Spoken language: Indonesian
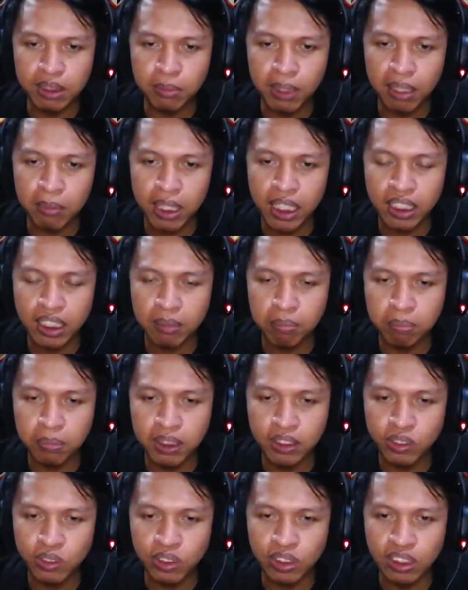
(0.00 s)
and beda-beda
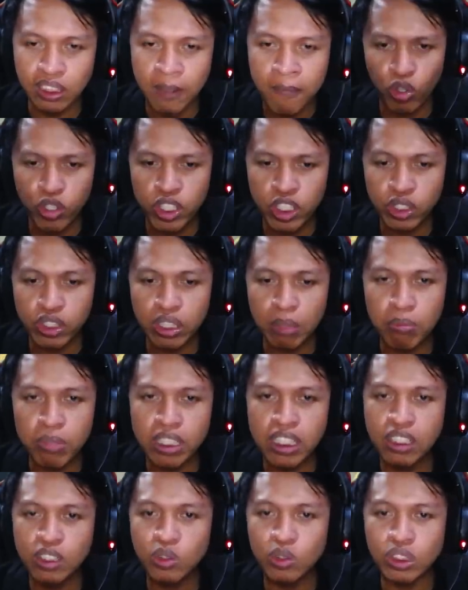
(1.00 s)
tipis, cuy. Oh, jadi hitam
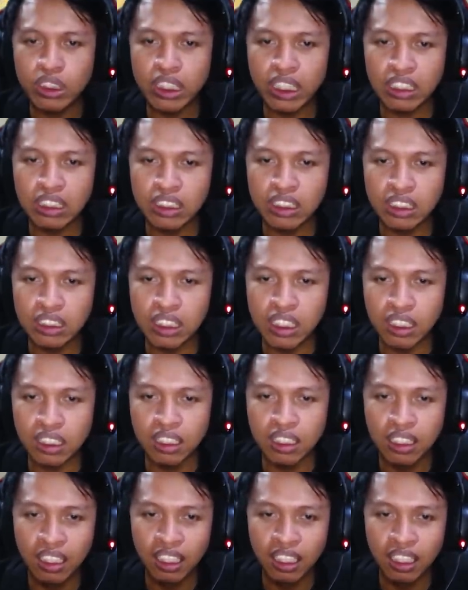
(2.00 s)
begini, cuy, techniciannya.